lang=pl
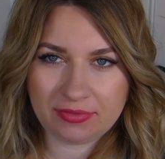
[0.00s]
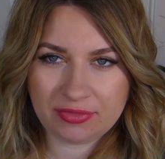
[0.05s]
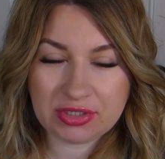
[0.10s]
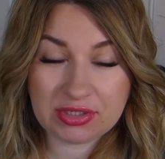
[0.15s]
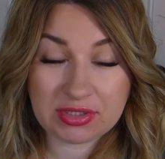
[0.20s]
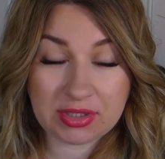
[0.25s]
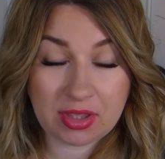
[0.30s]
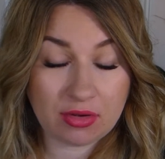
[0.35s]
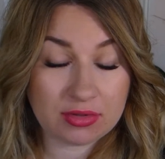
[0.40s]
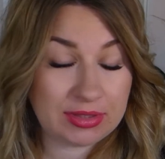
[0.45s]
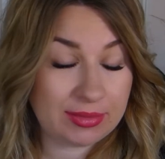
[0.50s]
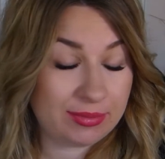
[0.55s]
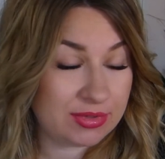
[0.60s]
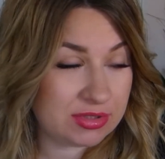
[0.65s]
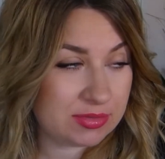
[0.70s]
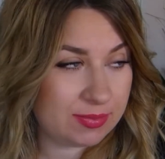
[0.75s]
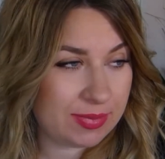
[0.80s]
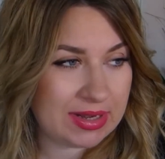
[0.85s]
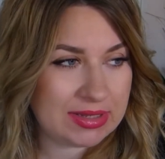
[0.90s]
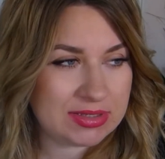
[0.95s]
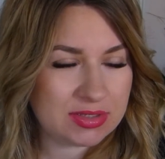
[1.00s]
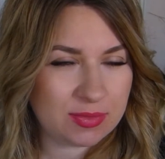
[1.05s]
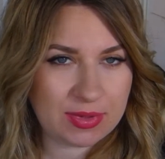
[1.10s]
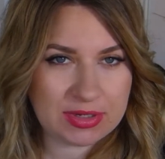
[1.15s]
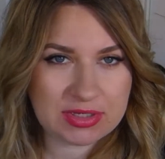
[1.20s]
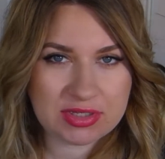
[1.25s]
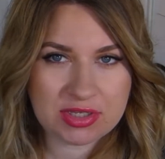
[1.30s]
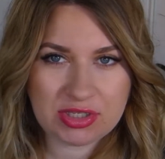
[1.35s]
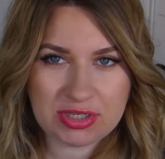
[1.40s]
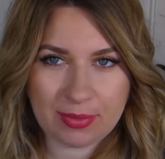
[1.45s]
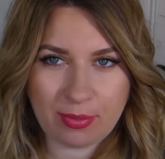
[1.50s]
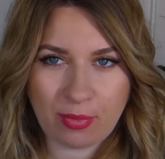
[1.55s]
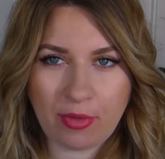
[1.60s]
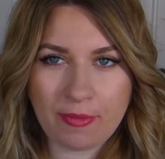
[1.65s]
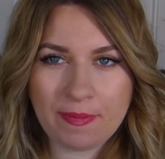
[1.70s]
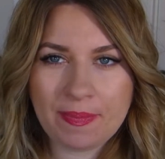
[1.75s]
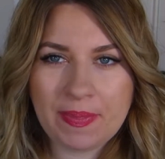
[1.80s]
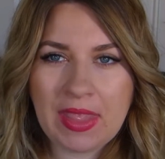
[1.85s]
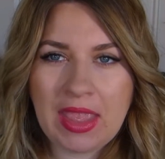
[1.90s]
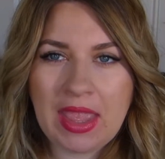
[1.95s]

wszystkie okna, bo jest bardzo, bardzo ciepło.